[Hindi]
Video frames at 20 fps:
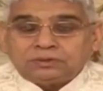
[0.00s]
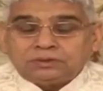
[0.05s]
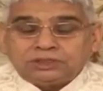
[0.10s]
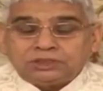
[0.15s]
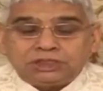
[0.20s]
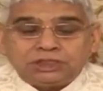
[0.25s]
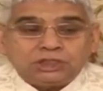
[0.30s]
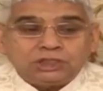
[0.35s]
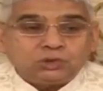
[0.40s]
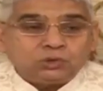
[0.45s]

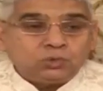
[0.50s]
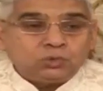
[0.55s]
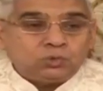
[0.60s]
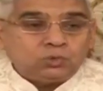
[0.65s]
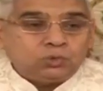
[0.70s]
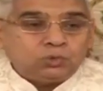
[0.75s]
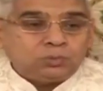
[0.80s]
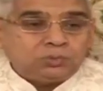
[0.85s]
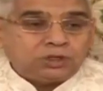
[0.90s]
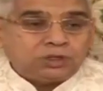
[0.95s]
शिशु
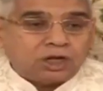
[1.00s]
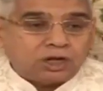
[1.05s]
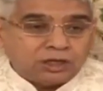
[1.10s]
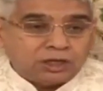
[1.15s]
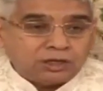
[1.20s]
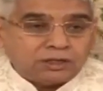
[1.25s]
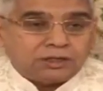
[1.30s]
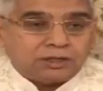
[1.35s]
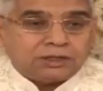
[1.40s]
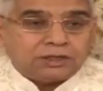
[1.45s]
रूप
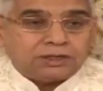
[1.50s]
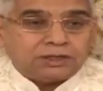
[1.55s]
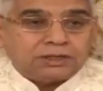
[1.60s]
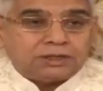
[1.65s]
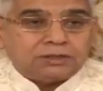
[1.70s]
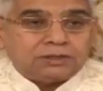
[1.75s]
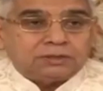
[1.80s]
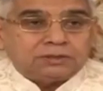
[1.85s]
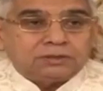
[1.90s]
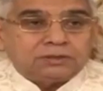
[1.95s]
धारण करके
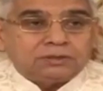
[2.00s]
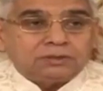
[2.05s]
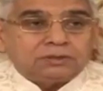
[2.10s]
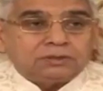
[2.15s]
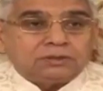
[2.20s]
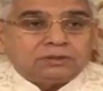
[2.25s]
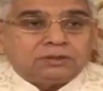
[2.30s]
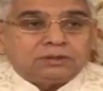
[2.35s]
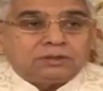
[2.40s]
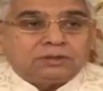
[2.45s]

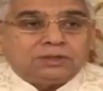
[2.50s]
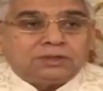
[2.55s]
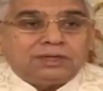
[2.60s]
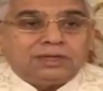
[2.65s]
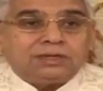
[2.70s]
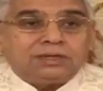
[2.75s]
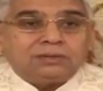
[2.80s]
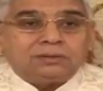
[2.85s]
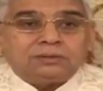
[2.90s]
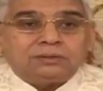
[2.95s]

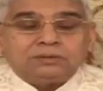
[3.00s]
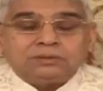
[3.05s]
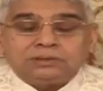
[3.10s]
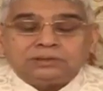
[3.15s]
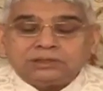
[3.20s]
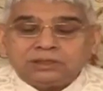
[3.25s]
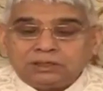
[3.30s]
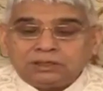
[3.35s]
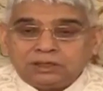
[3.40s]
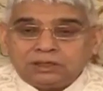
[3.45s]
एक
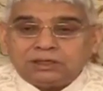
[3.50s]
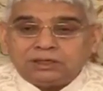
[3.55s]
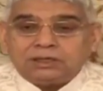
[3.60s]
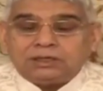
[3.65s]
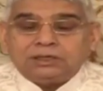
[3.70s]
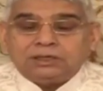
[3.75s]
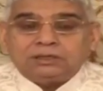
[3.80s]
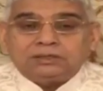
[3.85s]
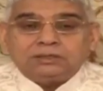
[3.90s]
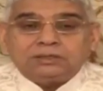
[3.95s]
जंगल
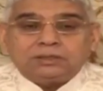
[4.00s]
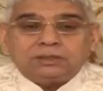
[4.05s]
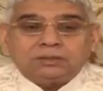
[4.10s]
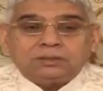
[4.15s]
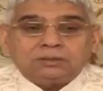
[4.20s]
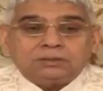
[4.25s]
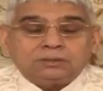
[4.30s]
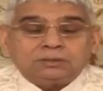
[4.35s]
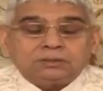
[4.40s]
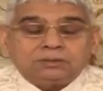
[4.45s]
के
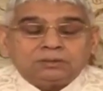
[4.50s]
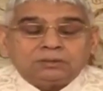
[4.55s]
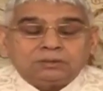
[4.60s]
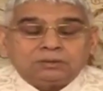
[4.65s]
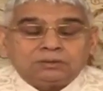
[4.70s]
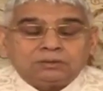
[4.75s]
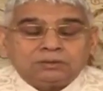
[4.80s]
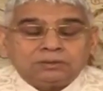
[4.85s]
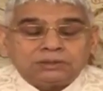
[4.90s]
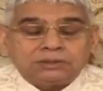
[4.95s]
अंदर
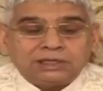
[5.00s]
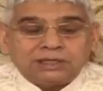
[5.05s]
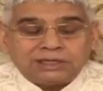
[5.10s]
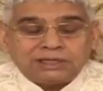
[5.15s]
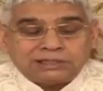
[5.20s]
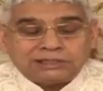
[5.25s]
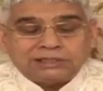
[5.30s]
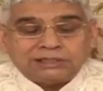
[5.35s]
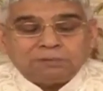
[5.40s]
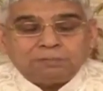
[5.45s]

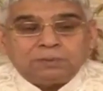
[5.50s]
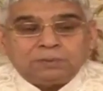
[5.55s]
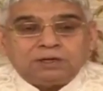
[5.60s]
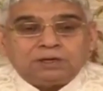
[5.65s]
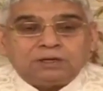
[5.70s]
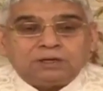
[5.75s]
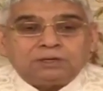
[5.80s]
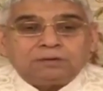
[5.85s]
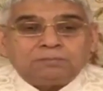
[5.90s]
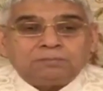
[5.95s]
शहर से
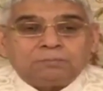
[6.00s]
बाहर